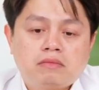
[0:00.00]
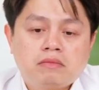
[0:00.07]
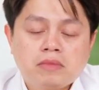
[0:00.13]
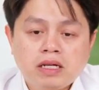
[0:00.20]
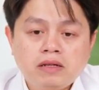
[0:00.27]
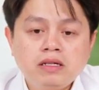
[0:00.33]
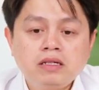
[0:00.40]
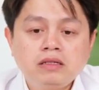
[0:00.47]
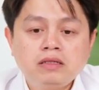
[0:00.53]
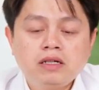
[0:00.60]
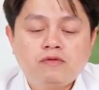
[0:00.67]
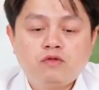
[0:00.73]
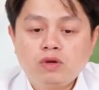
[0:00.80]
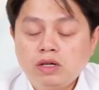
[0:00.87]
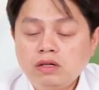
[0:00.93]
những
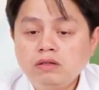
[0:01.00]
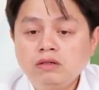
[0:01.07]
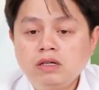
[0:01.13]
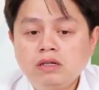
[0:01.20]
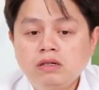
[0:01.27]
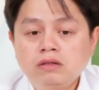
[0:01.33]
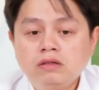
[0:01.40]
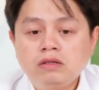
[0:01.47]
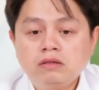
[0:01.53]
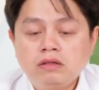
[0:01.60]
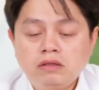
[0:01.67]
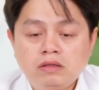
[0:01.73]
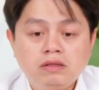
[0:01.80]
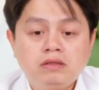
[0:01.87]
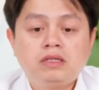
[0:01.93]
người phụ nữ lớn
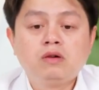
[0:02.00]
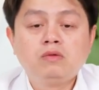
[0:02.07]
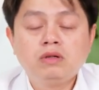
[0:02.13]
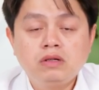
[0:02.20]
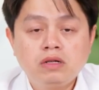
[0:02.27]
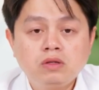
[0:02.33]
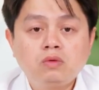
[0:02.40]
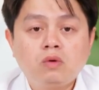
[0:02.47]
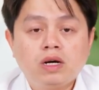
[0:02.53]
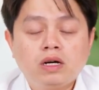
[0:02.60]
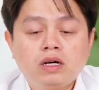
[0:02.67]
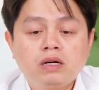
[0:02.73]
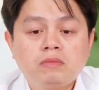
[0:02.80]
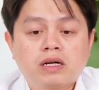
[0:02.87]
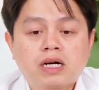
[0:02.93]
những thiếu nữ lớn tuổi
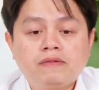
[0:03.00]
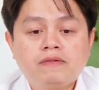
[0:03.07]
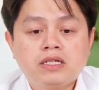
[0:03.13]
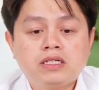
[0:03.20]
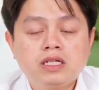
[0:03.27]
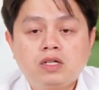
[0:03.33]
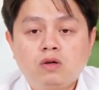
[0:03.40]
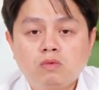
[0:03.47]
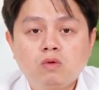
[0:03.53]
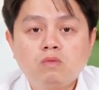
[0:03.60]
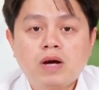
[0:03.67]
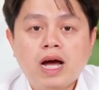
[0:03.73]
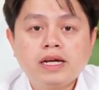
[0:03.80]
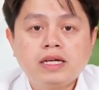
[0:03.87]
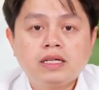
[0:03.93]
hơn mà cách vệ sinh không
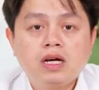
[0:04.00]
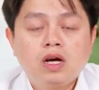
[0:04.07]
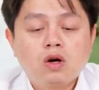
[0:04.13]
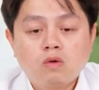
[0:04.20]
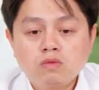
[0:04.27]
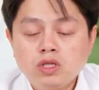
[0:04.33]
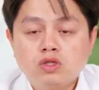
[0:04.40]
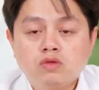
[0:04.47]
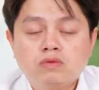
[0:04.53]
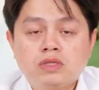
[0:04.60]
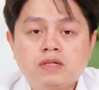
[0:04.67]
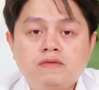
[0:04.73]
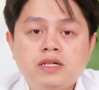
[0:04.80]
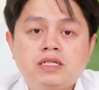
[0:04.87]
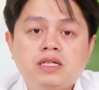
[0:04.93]
đúng cách ấy, cũng sử dụng
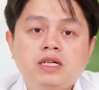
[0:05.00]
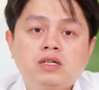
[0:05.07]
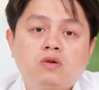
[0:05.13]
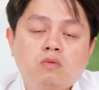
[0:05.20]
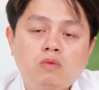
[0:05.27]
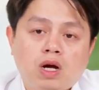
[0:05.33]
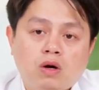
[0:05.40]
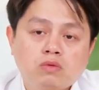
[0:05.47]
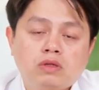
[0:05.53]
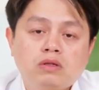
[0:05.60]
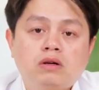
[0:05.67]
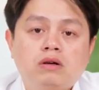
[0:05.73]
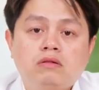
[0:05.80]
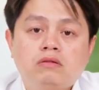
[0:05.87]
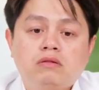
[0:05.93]
giấy vệ sinh cũng lau
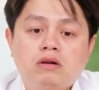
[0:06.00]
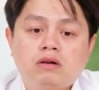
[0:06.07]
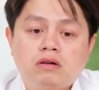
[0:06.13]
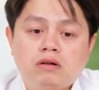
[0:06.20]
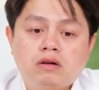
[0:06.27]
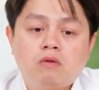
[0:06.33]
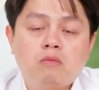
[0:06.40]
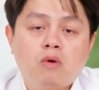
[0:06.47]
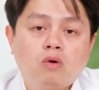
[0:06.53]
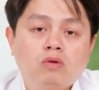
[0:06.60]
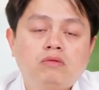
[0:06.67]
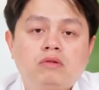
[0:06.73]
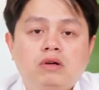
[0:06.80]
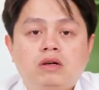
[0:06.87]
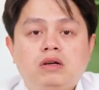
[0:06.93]
tựa hậu
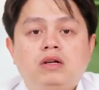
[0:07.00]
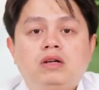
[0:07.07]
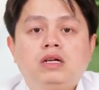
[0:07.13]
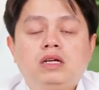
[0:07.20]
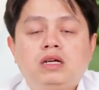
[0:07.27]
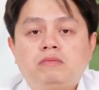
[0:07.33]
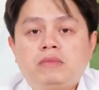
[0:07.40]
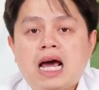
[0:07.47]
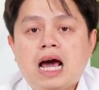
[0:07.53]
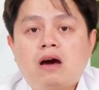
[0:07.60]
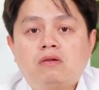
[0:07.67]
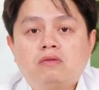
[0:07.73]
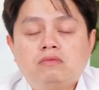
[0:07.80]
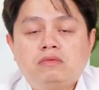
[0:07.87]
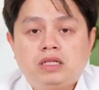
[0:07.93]
môn để âm
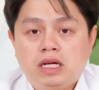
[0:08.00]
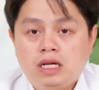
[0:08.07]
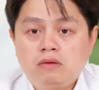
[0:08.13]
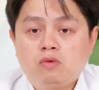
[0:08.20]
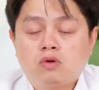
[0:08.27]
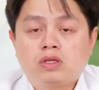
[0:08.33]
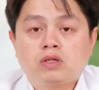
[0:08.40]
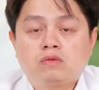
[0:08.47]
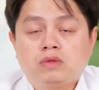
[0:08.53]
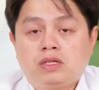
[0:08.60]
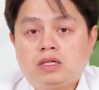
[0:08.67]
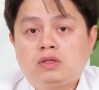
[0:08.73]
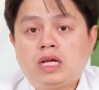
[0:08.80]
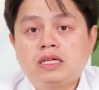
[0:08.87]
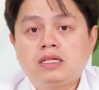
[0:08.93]
đạo thì đấy là một trong những
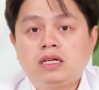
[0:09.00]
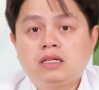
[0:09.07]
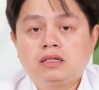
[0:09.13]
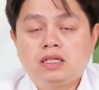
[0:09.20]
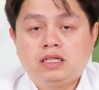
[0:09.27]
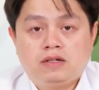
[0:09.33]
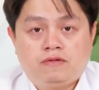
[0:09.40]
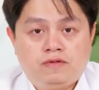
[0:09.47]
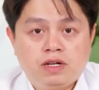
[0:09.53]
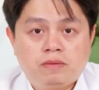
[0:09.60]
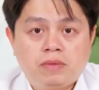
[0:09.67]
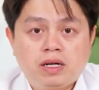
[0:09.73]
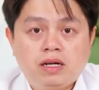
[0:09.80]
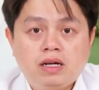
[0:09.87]
cái tác nhân gây ra viêm